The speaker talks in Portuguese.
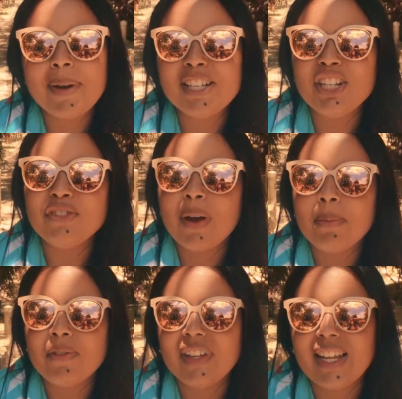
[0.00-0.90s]
mas a gente vai
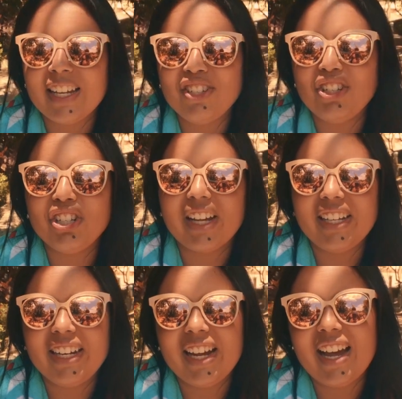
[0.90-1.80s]
aproveitar que a gente está
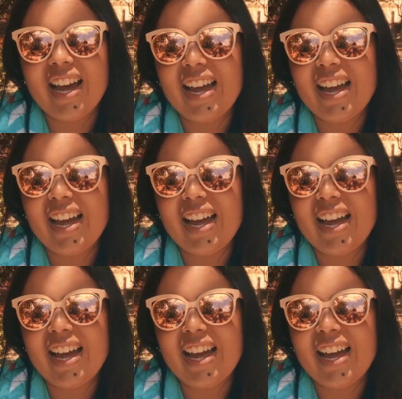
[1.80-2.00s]
aqui na